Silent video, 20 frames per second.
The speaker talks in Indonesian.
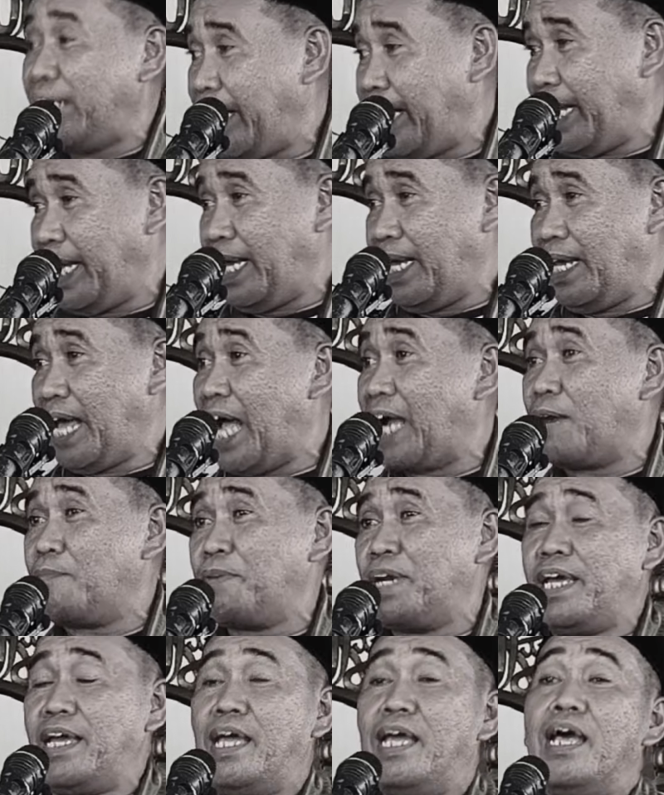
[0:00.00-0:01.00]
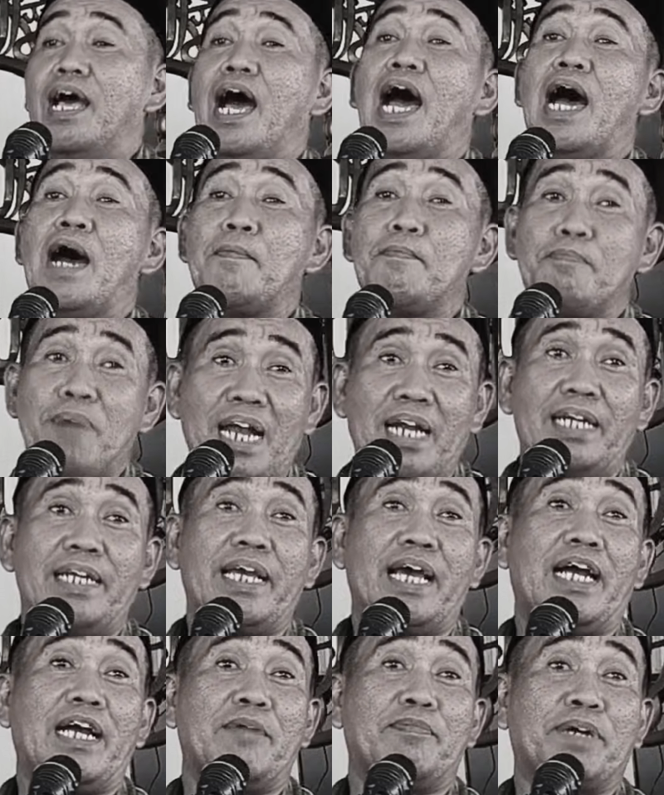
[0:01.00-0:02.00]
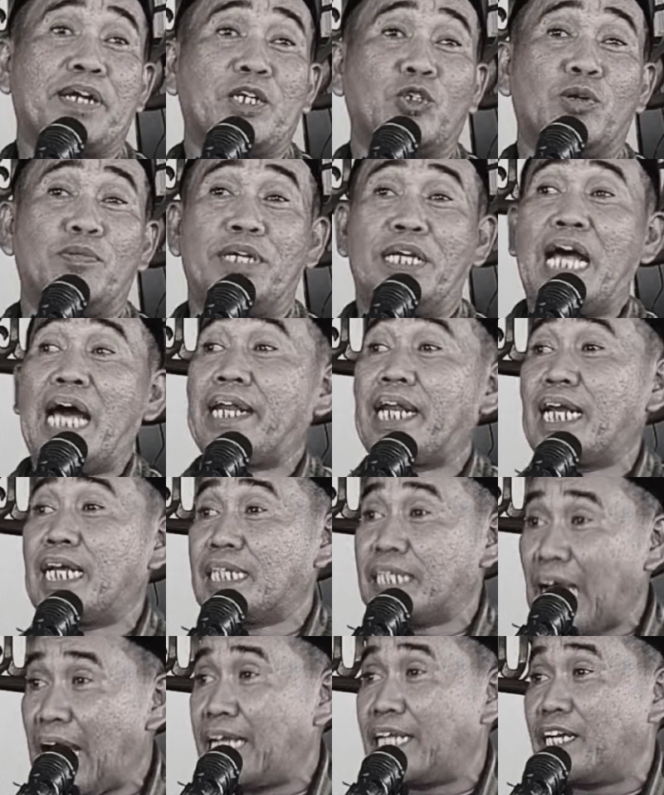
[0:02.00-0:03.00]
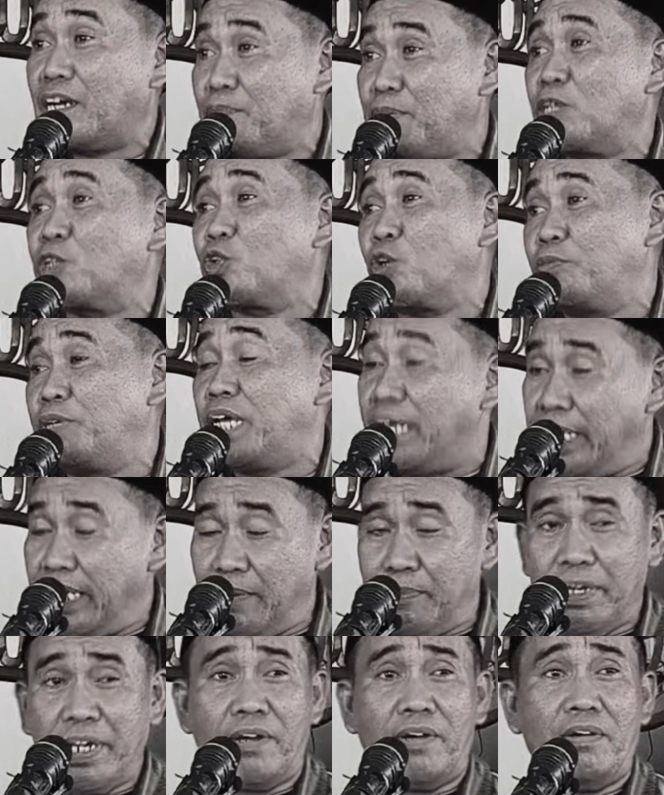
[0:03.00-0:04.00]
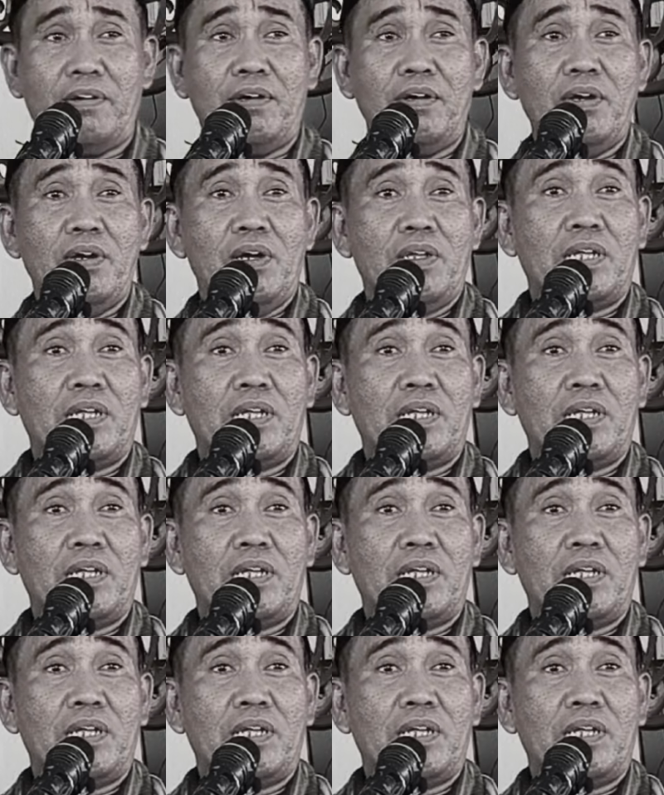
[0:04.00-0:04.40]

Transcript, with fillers: pendek ada pele amalnya kepada suami adalah taat kepada suaminya iya miro